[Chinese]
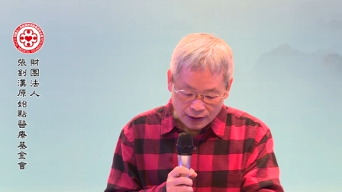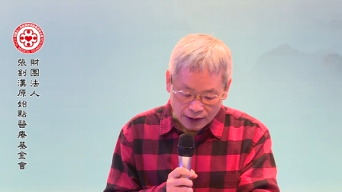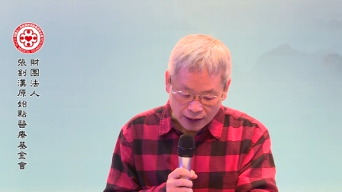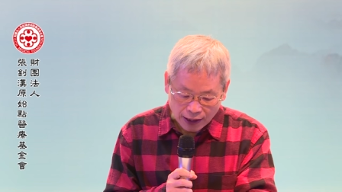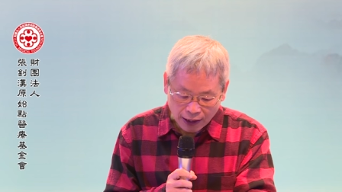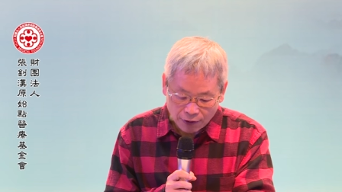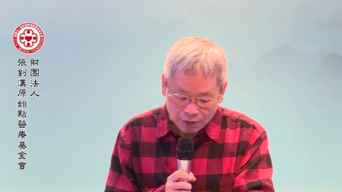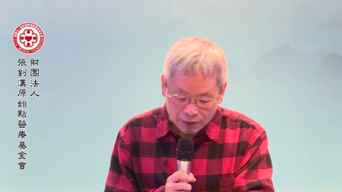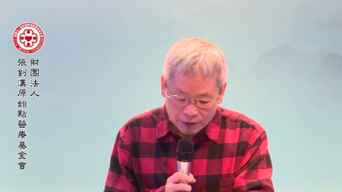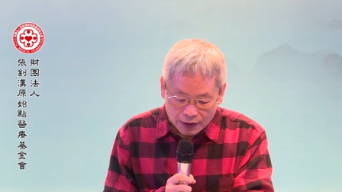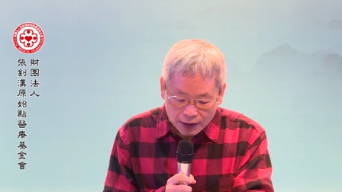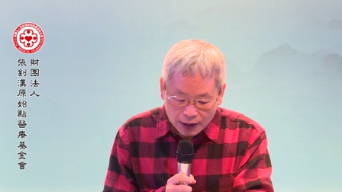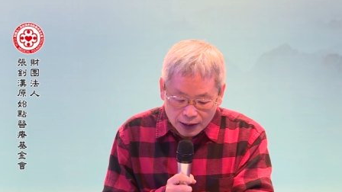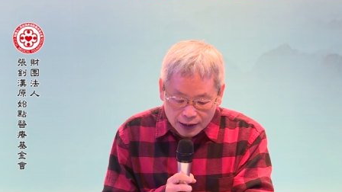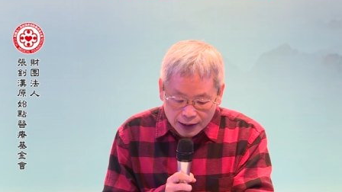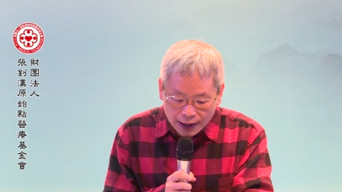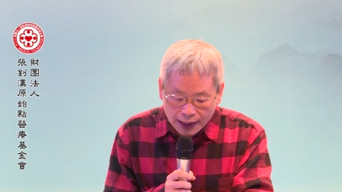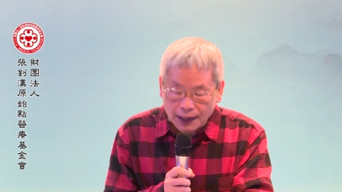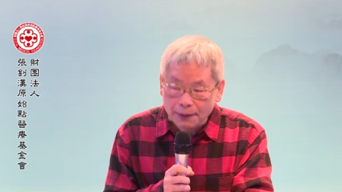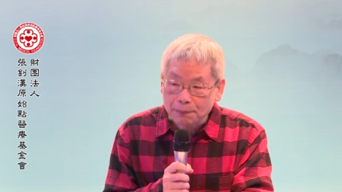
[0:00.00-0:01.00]
好，
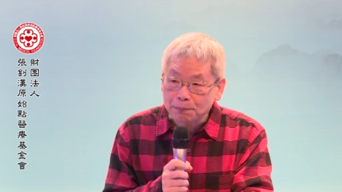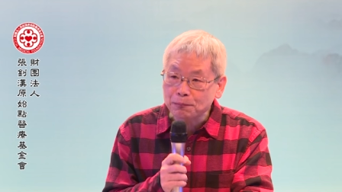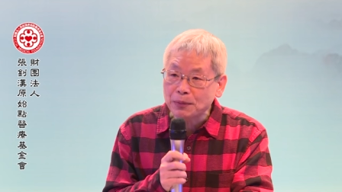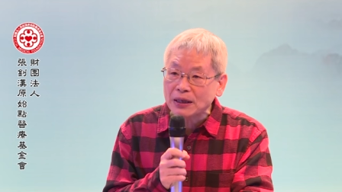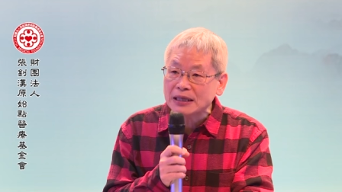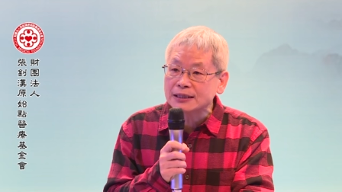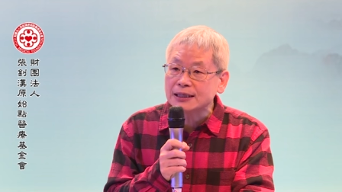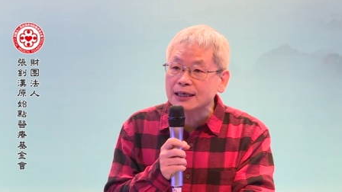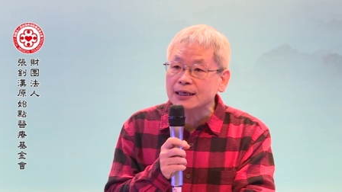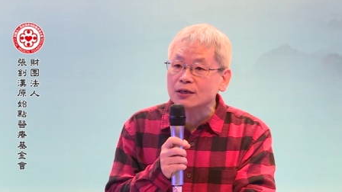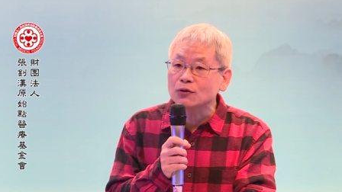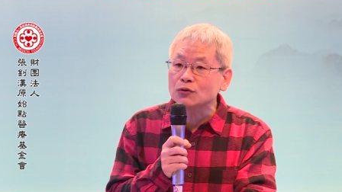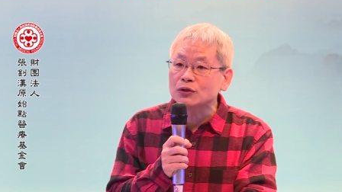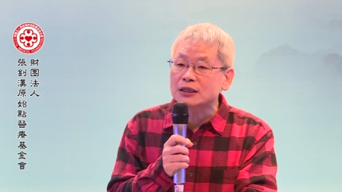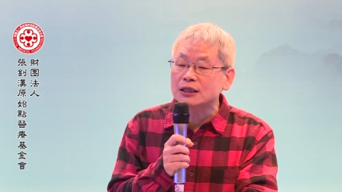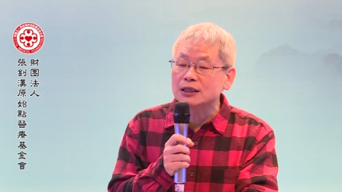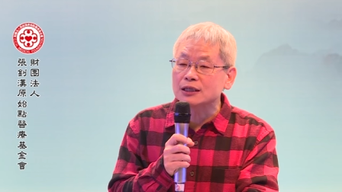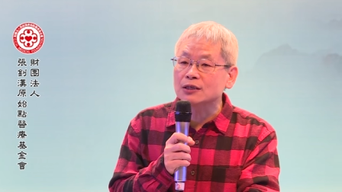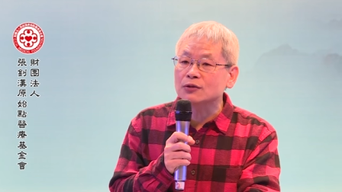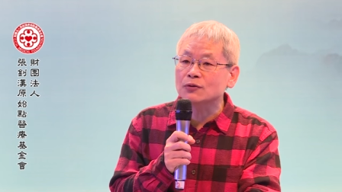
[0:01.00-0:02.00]
那辨证论
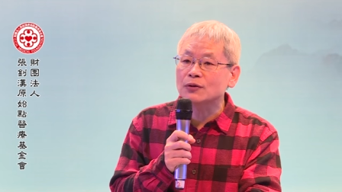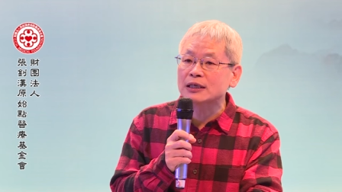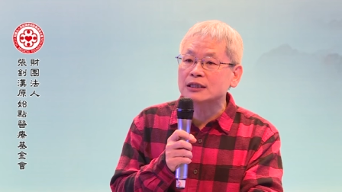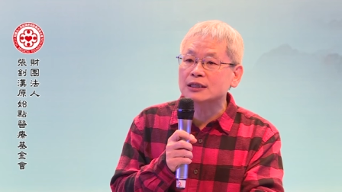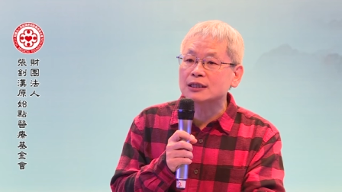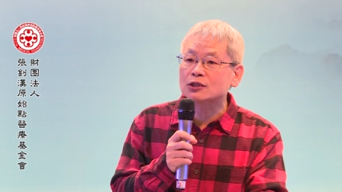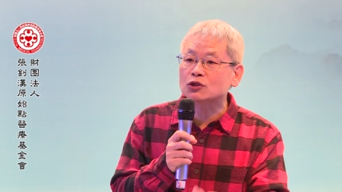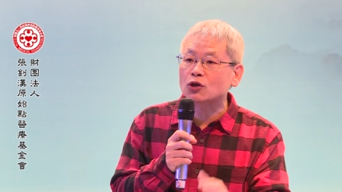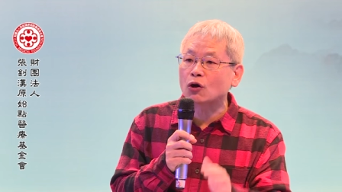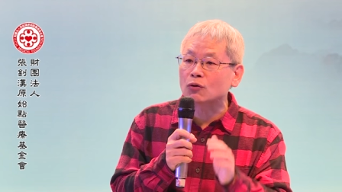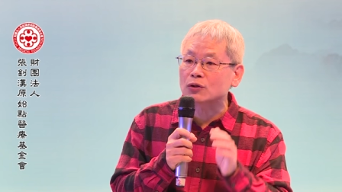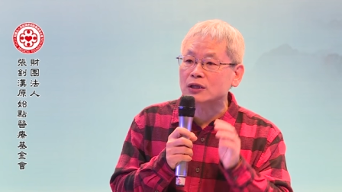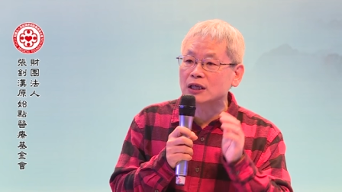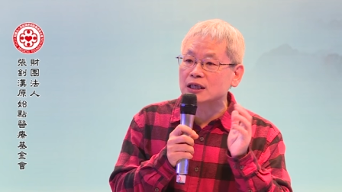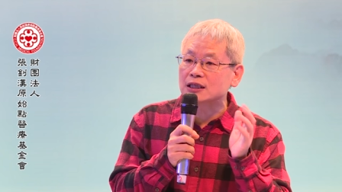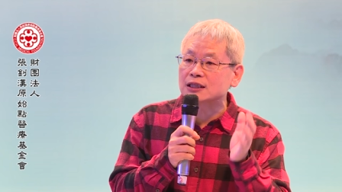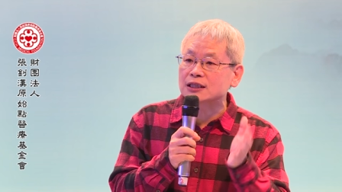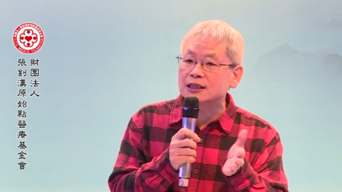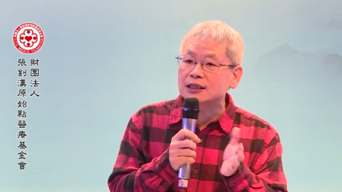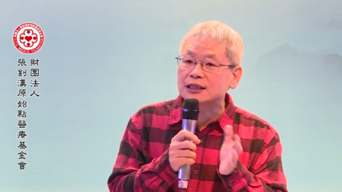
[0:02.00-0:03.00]
治，因为是从
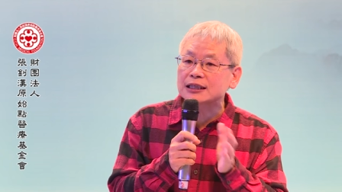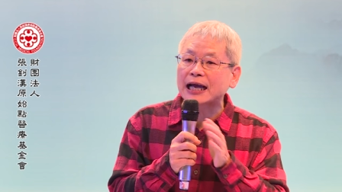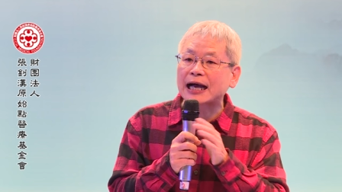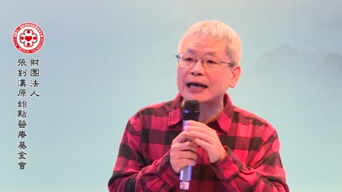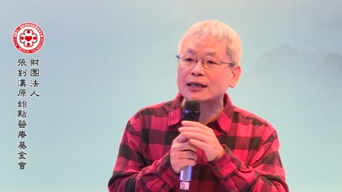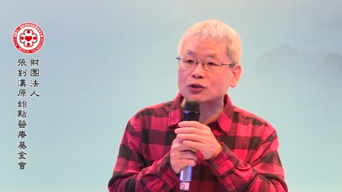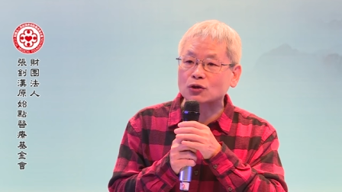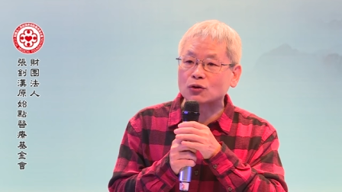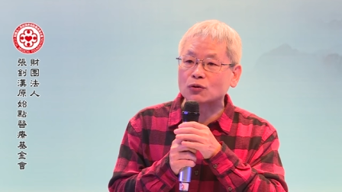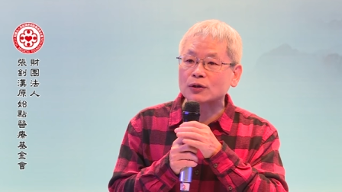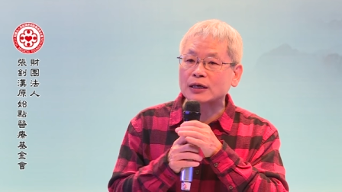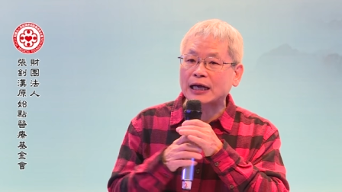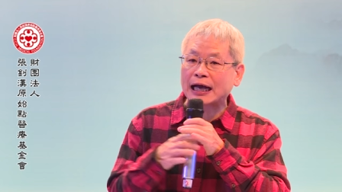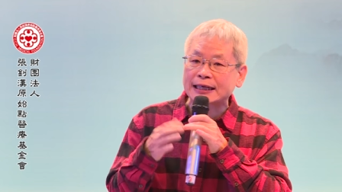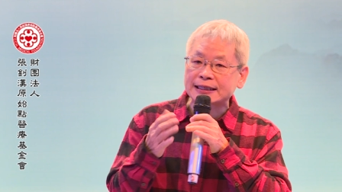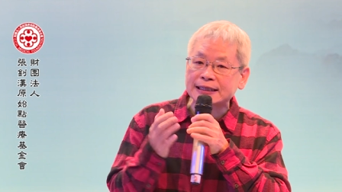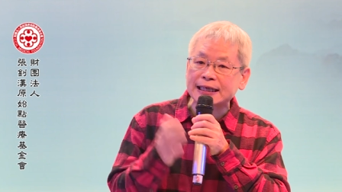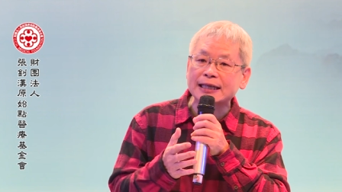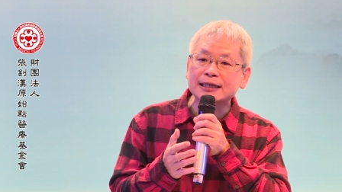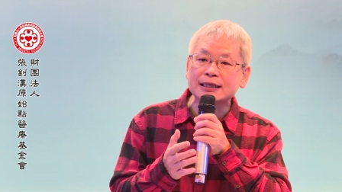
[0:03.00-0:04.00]
体质下手
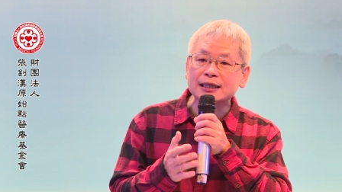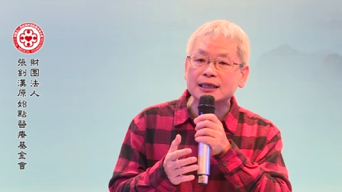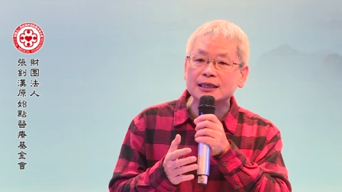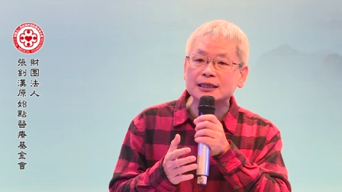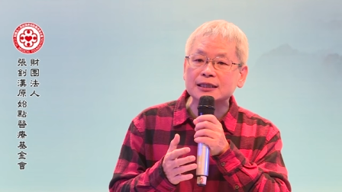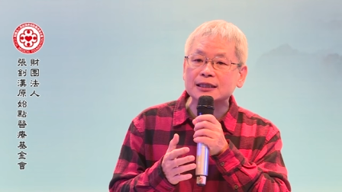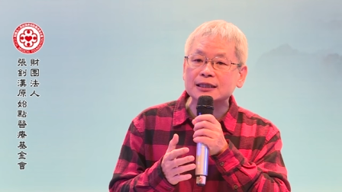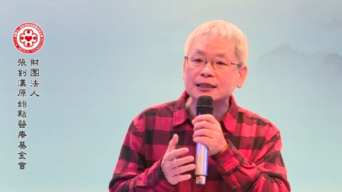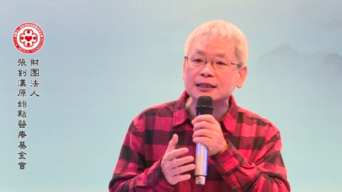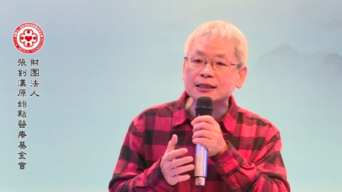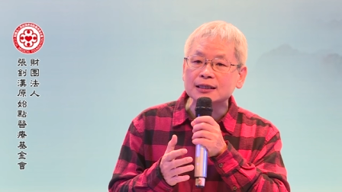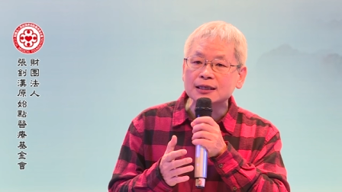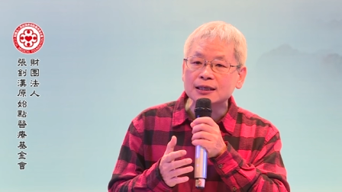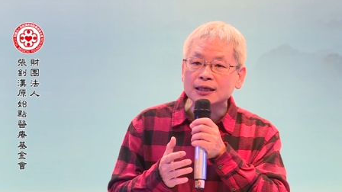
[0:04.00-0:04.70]
改善体质，